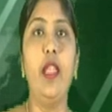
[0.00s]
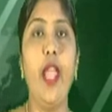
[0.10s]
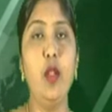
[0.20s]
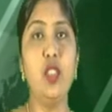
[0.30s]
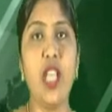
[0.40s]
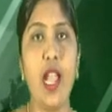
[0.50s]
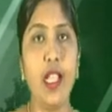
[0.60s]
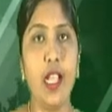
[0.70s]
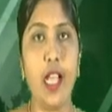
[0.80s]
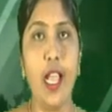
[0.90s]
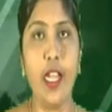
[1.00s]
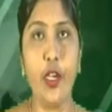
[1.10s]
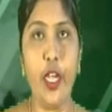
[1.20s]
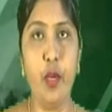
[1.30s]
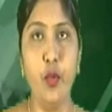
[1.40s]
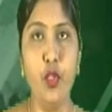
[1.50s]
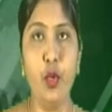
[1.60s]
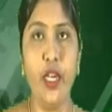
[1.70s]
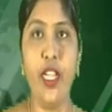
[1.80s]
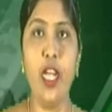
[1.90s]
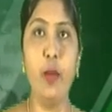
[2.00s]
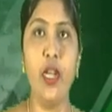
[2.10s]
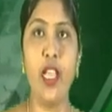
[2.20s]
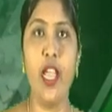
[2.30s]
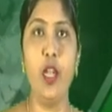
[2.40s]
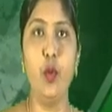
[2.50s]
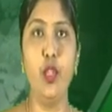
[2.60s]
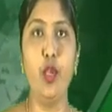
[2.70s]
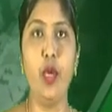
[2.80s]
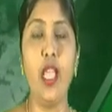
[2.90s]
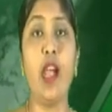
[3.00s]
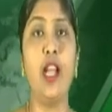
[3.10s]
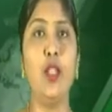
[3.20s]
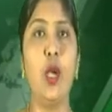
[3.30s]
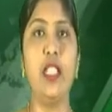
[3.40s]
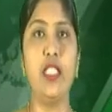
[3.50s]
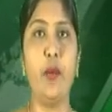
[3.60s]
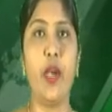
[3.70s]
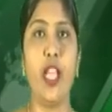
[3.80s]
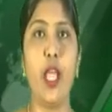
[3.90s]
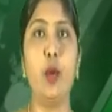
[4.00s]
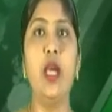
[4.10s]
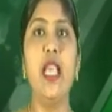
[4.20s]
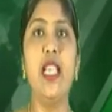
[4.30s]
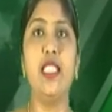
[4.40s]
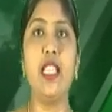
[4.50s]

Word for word: నేడు స్థానిక కలెక్టరేట్ ముందు రిటైర్మెంట్ అయిన ఉద్యోగి ఆందోళన చేపట్టారు ఈ